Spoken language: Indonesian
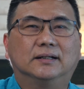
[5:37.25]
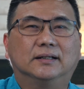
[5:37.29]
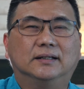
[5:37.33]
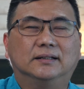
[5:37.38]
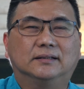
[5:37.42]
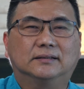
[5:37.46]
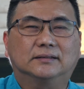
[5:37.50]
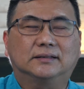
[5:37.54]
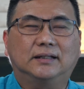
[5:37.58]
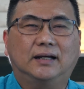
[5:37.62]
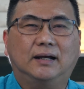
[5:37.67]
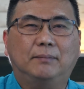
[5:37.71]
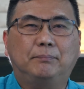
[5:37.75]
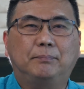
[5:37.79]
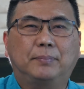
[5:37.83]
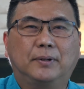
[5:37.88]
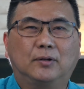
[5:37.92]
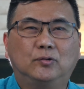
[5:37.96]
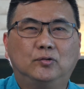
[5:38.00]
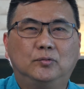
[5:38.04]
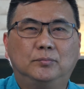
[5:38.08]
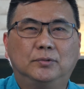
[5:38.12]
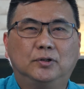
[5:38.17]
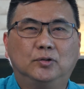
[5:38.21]
kita
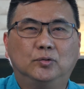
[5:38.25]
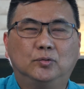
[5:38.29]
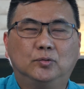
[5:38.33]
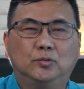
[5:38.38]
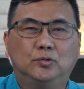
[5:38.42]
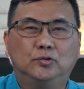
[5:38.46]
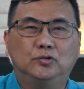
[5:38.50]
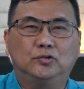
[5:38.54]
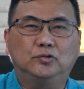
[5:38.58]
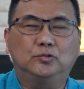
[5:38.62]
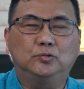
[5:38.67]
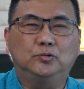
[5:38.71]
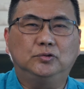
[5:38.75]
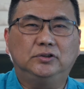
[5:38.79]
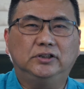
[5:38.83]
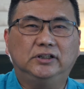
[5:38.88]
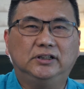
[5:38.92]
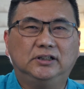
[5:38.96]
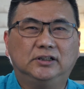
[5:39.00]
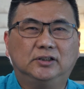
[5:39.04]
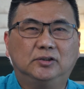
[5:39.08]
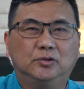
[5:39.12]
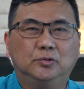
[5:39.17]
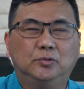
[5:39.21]
perlu menunggu
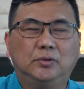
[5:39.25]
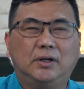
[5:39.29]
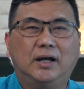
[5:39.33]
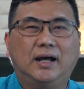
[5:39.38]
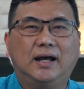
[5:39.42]
studi itu